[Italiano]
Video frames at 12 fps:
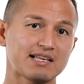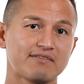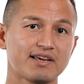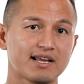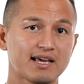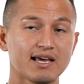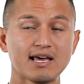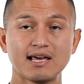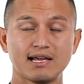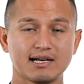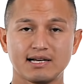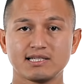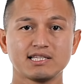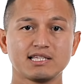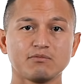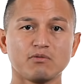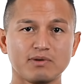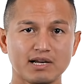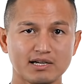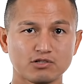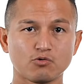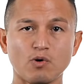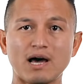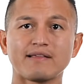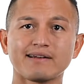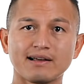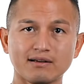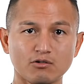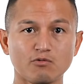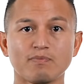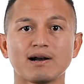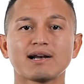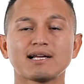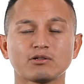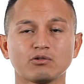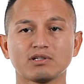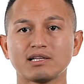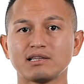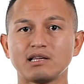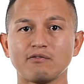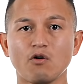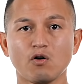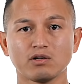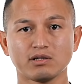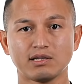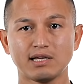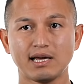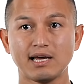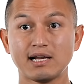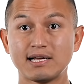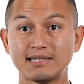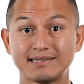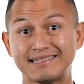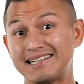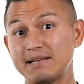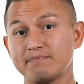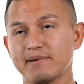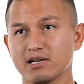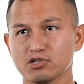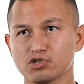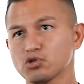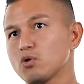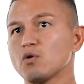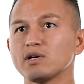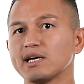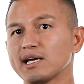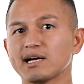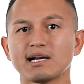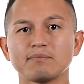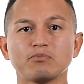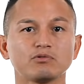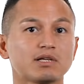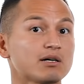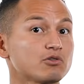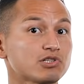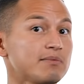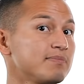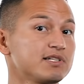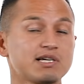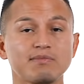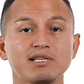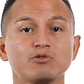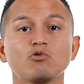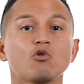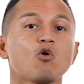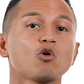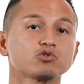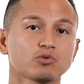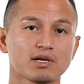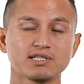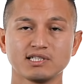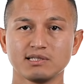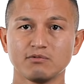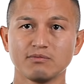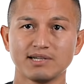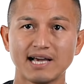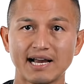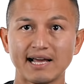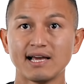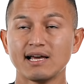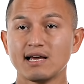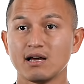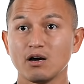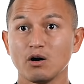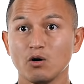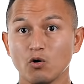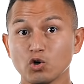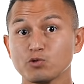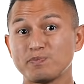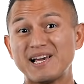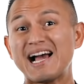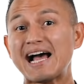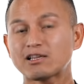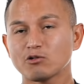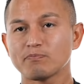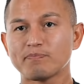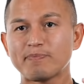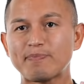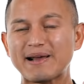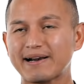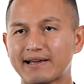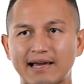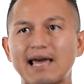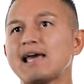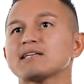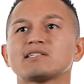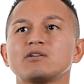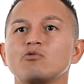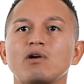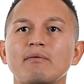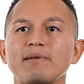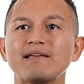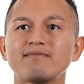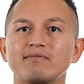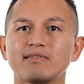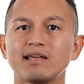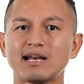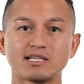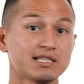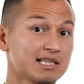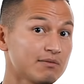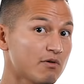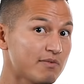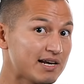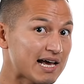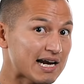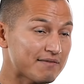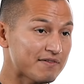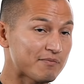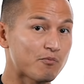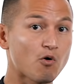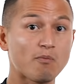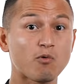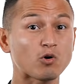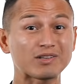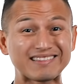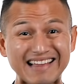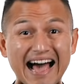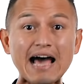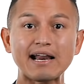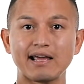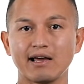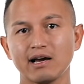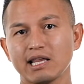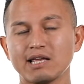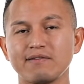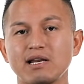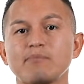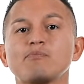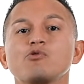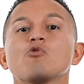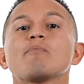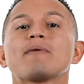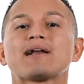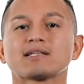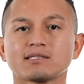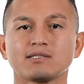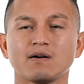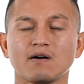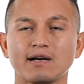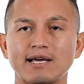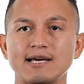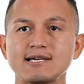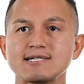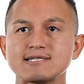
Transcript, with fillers: di avere l'agente immobiliare in squadra, ho parlato tante volte delle persone che reputano semplicemente un costo l'agente immobiliare. Ho spiegato perché sicuramente l'agente immobiliare vi può portare ad avere più operazioni.